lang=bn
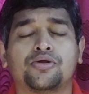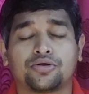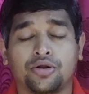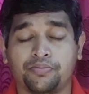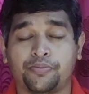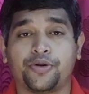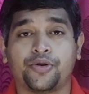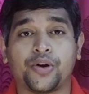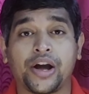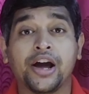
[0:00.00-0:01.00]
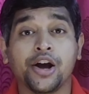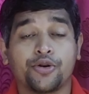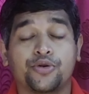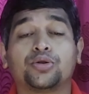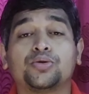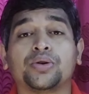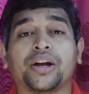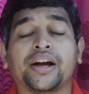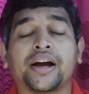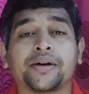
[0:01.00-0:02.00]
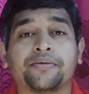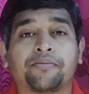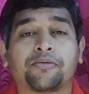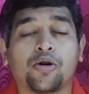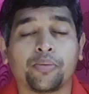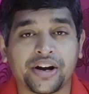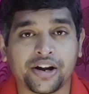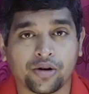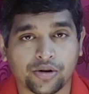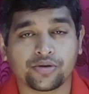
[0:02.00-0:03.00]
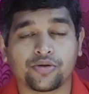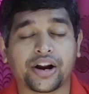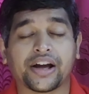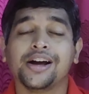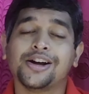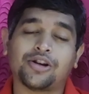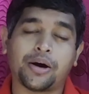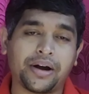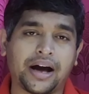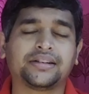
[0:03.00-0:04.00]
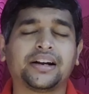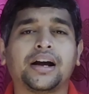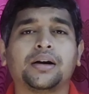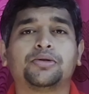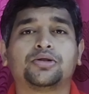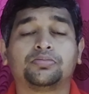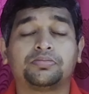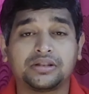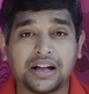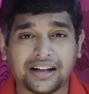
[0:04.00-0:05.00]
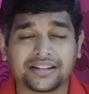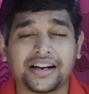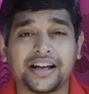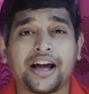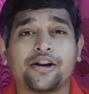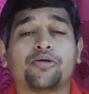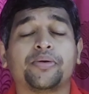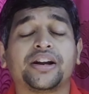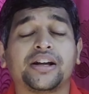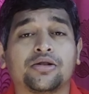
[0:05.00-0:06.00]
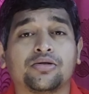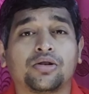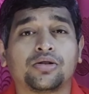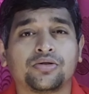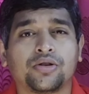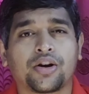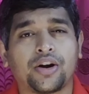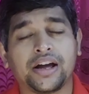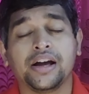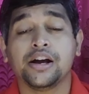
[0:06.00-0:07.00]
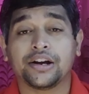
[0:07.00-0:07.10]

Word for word: ভোট সম্পন্ন হয়ে নতুন এআইএফএফ কমিটি গঠন করে তো আমরা আশা রাখবো তো তাড়াতাড়ি এই কমিটি যেন গঠন করা হয়